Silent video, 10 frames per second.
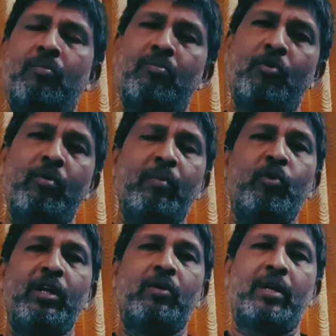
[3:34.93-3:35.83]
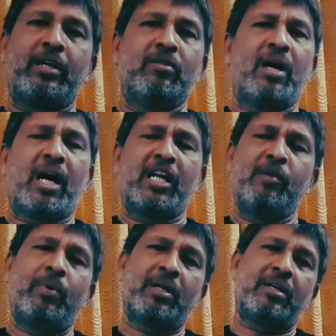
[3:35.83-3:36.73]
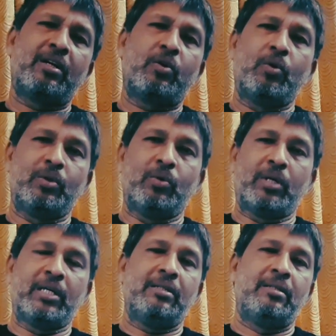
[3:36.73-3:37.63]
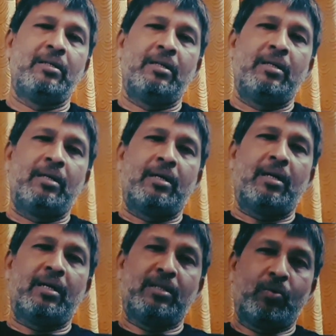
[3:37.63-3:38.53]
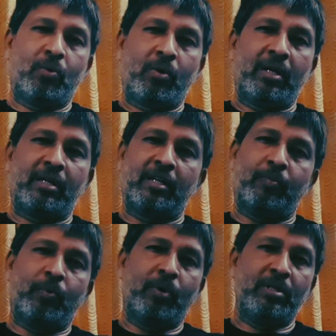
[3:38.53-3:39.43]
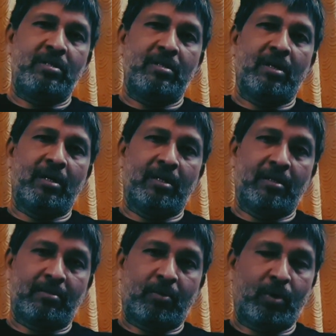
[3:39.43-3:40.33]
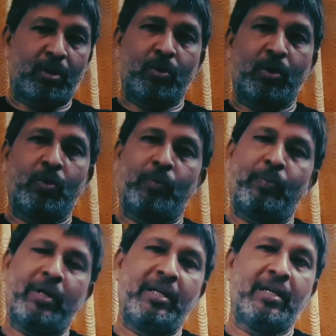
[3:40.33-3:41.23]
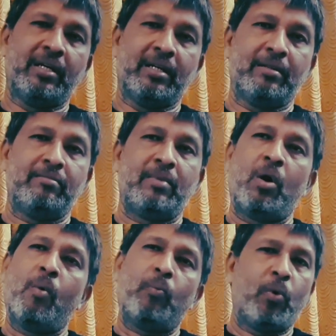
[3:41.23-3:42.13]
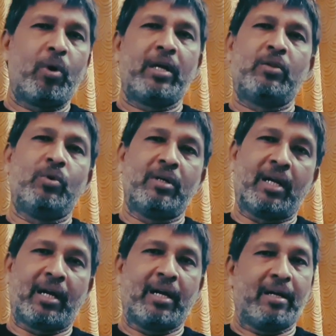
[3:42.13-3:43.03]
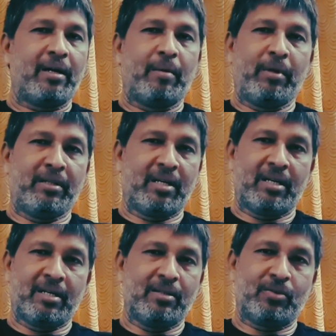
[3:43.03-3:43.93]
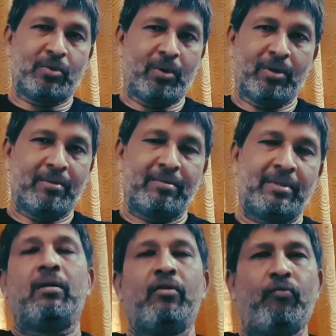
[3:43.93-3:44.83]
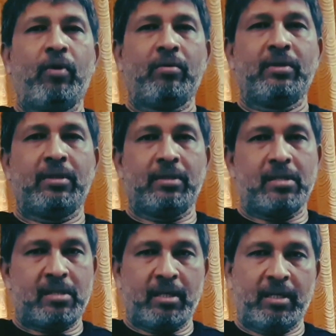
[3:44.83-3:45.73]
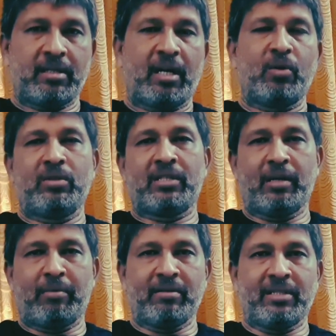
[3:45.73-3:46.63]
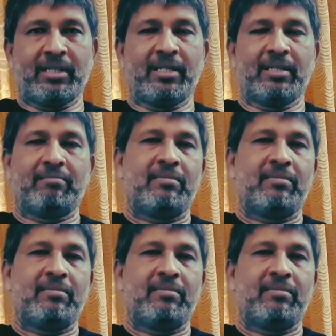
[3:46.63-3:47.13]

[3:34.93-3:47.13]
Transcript: மூவி முடிகிற வரைக்கும் அனல் பறக்கிற கோவத்தோட அந்த ஊரில் இருக்கிற போலீஸ் கூட்டத்தோட ஒரு பெரிய போரே தொடுக்கிறாங்க அப்படின்னு தான் சொல்லணும் இவ்வளவு சீரியஸான ஒரு ஸ்கிரிப்டை வச்சுக்கிட்டு